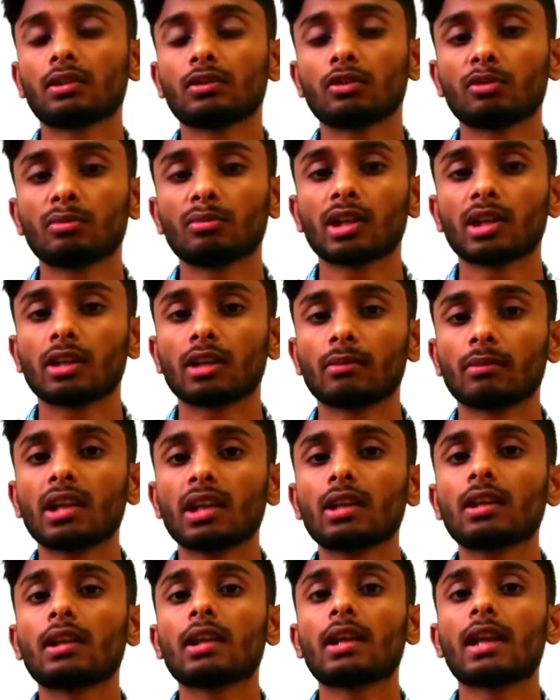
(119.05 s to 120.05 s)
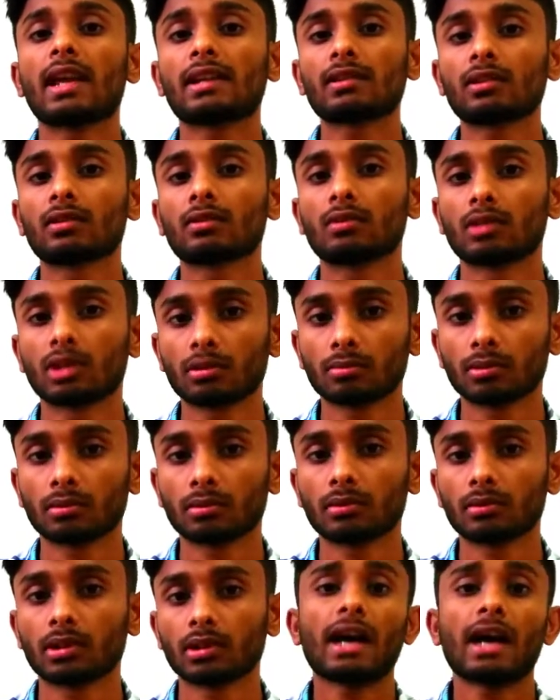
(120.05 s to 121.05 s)
রুমের নেমে অ্যাক্সেস করতে
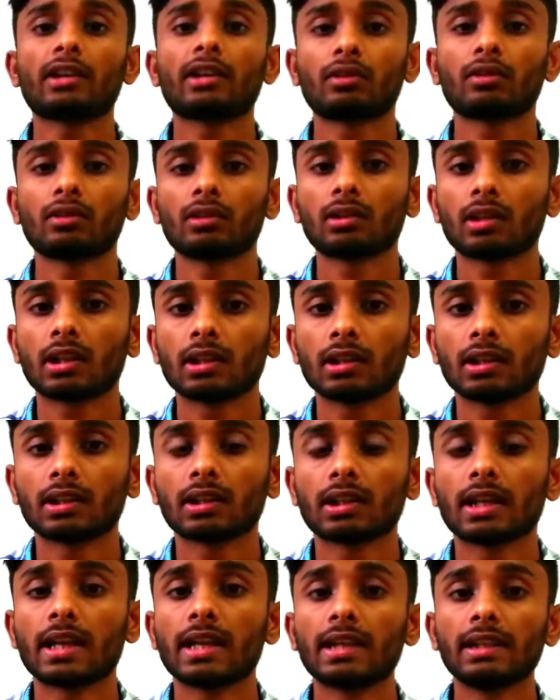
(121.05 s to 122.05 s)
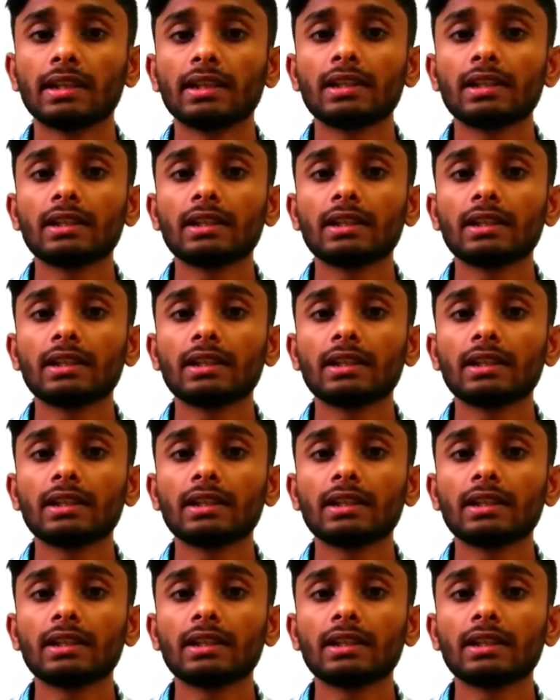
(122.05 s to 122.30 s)
পারবে না আইকম তাদের এই